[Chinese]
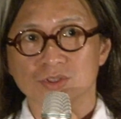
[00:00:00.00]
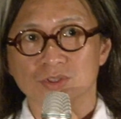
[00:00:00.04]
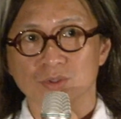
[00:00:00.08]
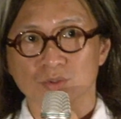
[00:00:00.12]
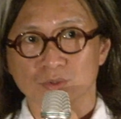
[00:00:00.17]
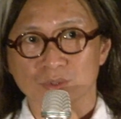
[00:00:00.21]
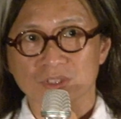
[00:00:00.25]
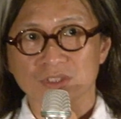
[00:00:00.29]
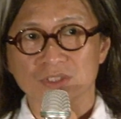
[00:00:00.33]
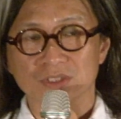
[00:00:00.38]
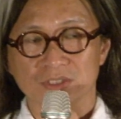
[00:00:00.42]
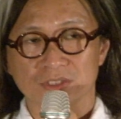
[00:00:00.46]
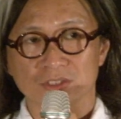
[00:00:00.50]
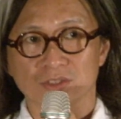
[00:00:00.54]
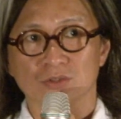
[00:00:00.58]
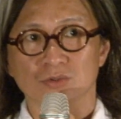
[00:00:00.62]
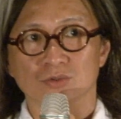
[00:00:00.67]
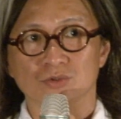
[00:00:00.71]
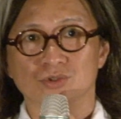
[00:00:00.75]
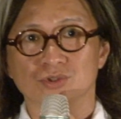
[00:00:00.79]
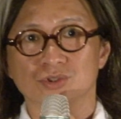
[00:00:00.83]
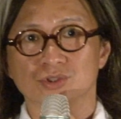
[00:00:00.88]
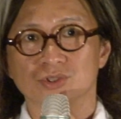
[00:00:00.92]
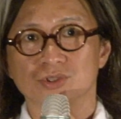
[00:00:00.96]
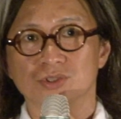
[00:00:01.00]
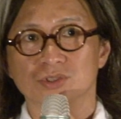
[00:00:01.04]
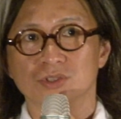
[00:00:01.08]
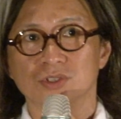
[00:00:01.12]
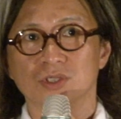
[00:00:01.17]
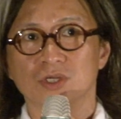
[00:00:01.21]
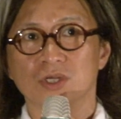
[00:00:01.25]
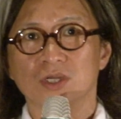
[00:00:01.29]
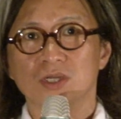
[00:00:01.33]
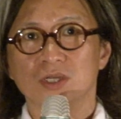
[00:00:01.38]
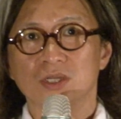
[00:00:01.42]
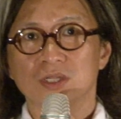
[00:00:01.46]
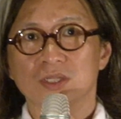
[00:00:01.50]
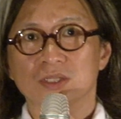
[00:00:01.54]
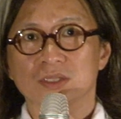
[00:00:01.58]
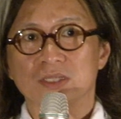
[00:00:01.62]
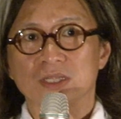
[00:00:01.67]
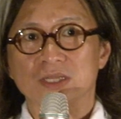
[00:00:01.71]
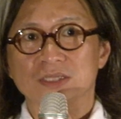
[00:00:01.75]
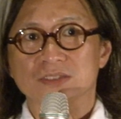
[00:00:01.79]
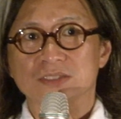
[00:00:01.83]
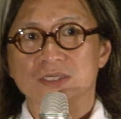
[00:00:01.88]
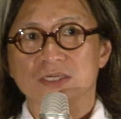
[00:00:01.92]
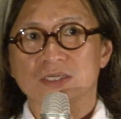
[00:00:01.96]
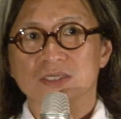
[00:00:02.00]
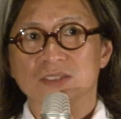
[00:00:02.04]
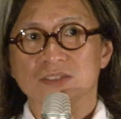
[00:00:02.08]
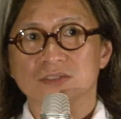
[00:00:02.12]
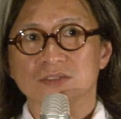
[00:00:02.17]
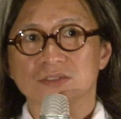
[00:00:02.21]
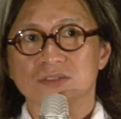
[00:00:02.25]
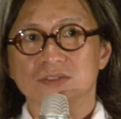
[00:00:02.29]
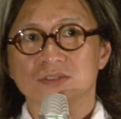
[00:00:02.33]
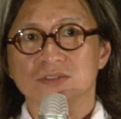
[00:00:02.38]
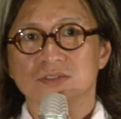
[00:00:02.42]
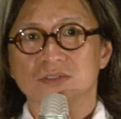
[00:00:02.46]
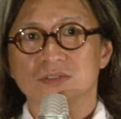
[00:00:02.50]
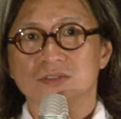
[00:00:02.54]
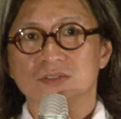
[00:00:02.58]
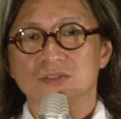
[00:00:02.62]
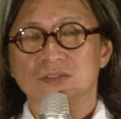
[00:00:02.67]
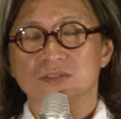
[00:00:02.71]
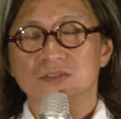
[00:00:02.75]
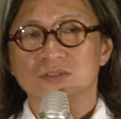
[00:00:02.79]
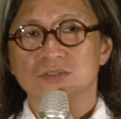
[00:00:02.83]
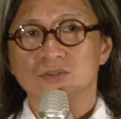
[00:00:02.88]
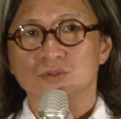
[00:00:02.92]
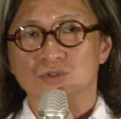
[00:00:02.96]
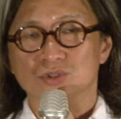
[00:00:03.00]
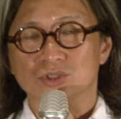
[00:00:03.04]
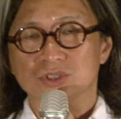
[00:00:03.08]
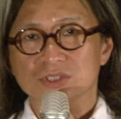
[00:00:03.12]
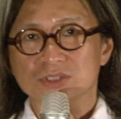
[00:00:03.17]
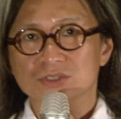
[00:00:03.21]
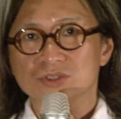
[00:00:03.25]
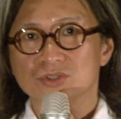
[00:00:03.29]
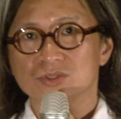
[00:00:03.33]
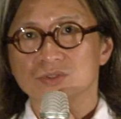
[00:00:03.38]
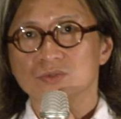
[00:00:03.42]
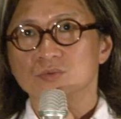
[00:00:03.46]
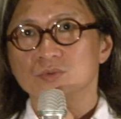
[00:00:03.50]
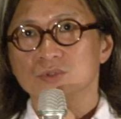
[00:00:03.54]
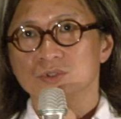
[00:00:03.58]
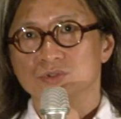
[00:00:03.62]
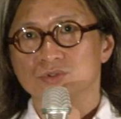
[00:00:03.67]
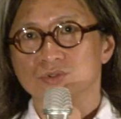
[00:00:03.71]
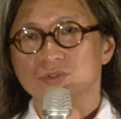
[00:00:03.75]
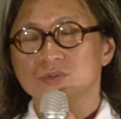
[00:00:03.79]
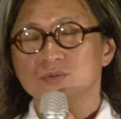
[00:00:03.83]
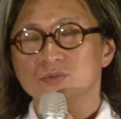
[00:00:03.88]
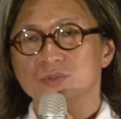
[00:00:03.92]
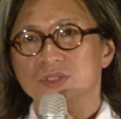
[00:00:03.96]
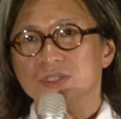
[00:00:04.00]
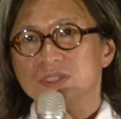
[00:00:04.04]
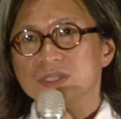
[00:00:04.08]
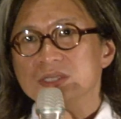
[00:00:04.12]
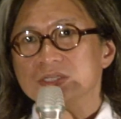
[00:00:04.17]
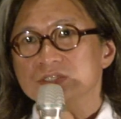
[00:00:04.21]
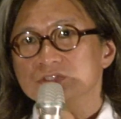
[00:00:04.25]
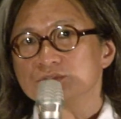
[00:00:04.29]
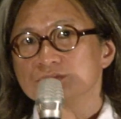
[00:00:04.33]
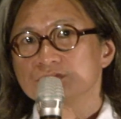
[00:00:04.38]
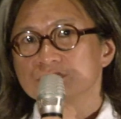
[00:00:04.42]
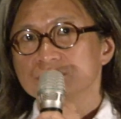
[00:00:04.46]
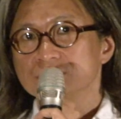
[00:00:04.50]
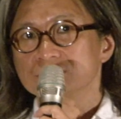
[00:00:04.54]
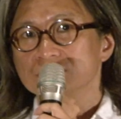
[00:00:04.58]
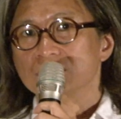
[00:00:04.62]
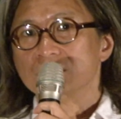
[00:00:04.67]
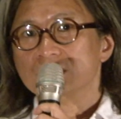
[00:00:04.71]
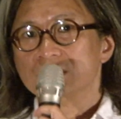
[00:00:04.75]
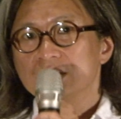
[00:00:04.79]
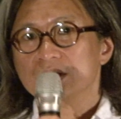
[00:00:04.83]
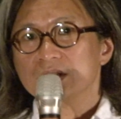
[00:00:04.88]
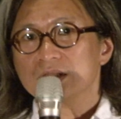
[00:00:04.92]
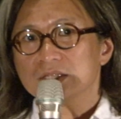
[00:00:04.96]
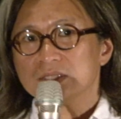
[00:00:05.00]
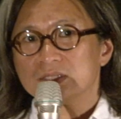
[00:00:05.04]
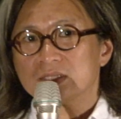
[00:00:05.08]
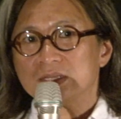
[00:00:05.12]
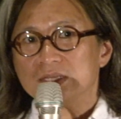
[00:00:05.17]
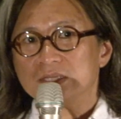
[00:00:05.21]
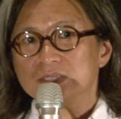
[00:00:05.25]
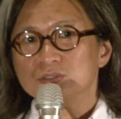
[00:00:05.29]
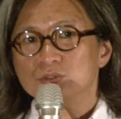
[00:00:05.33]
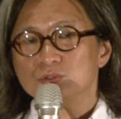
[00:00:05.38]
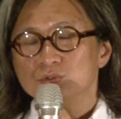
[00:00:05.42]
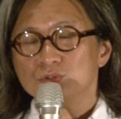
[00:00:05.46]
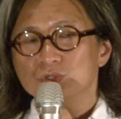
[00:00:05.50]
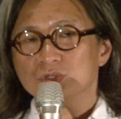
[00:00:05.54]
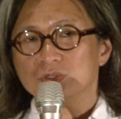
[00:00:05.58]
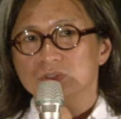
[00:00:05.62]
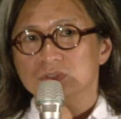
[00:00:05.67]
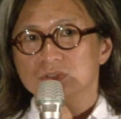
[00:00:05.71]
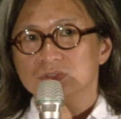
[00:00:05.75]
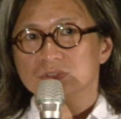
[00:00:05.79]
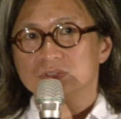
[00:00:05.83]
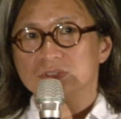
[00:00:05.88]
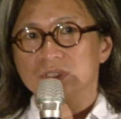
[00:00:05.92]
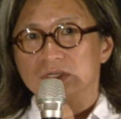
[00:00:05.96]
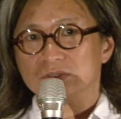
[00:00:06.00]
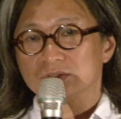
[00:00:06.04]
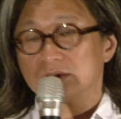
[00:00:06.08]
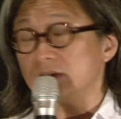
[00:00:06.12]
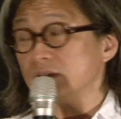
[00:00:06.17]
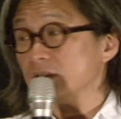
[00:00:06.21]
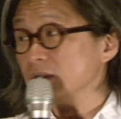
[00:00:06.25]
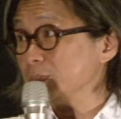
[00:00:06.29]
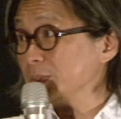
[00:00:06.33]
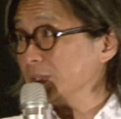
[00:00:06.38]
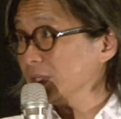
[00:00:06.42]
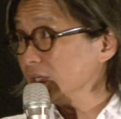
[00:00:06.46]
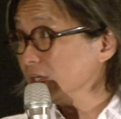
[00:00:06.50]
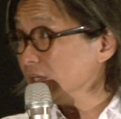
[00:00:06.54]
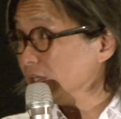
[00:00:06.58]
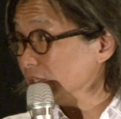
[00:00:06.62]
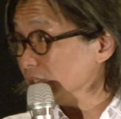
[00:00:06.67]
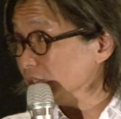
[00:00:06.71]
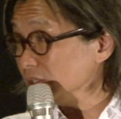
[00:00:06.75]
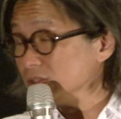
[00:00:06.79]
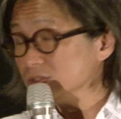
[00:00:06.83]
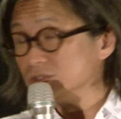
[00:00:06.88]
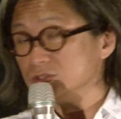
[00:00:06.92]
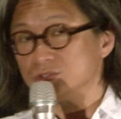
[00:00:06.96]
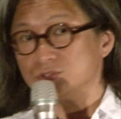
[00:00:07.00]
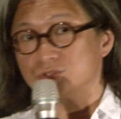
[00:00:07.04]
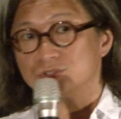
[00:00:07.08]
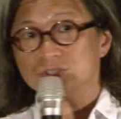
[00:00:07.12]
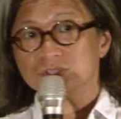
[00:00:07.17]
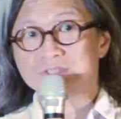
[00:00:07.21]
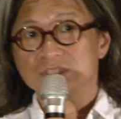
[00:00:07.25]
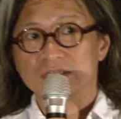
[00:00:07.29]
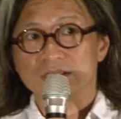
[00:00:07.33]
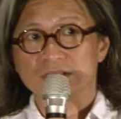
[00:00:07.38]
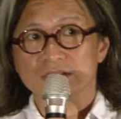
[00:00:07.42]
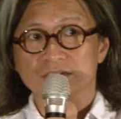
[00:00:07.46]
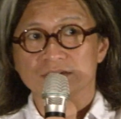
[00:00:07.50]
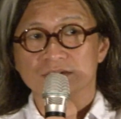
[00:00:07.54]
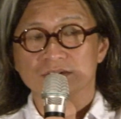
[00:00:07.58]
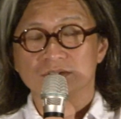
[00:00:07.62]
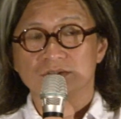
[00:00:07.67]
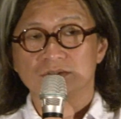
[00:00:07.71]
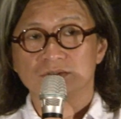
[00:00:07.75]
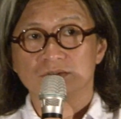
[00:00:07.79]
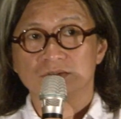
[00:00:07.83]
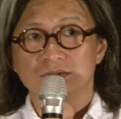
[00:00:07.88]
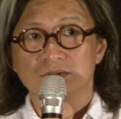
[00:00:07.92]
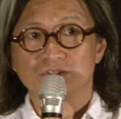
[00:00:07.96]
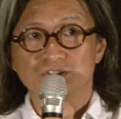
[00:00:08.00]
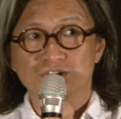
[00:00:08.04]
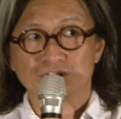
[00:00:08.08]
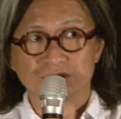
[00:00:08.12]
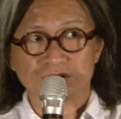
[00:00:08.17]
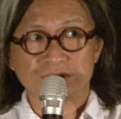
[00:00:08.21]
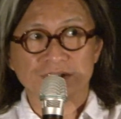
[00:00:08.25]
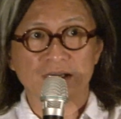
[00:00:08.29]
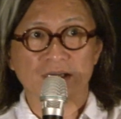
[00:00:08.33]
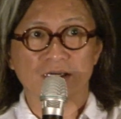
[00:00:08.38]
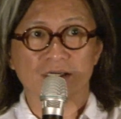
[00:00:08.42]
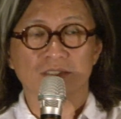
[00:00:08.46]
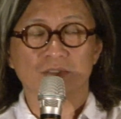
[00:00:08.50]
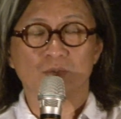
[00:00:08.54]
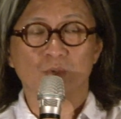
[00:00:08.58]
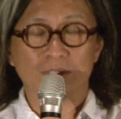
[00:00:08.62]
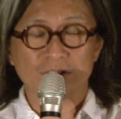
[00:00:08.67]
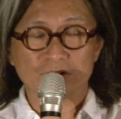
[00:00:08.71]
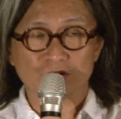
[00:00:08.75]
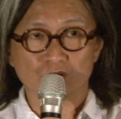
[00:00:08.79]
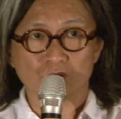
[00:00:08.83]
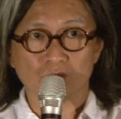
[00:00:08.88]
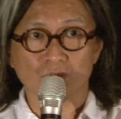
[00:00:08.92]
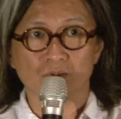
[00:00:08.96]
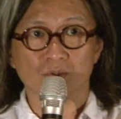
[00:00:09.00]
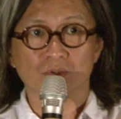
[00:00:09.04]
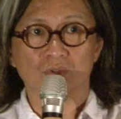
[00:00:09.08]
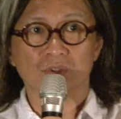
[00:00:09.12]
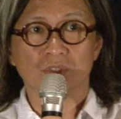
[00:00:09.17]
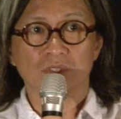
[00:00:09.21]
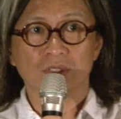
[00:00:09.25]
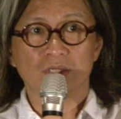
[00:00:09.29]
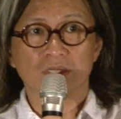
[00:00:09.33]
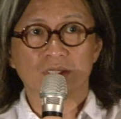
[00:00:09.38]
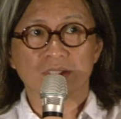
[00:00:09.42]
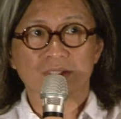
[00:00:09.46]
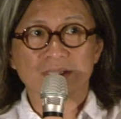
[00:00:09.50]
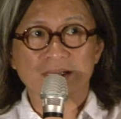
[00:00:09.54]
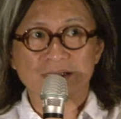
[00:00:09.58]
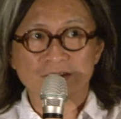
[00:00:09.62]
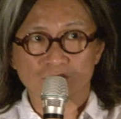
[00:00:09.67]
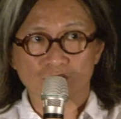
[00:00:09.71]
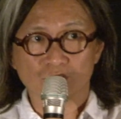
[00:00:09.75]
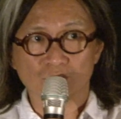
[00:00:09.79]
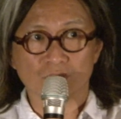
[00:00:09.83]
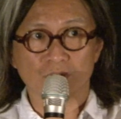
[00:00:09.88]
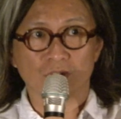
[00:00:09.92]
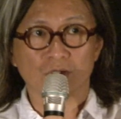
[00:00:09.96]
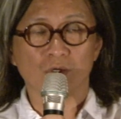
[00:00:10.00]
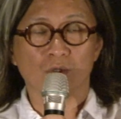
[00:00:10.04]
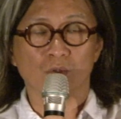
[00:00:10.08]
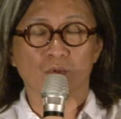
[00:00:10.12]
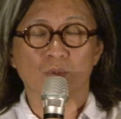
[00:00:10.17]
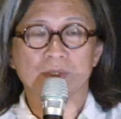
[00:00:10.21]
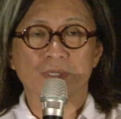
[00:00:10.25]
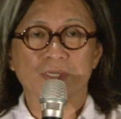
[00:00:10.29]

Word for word: 是同一个理由，就是大家有些是我觉得我电影就是它永远找到一个平衡，就是在市场、观众、大众的口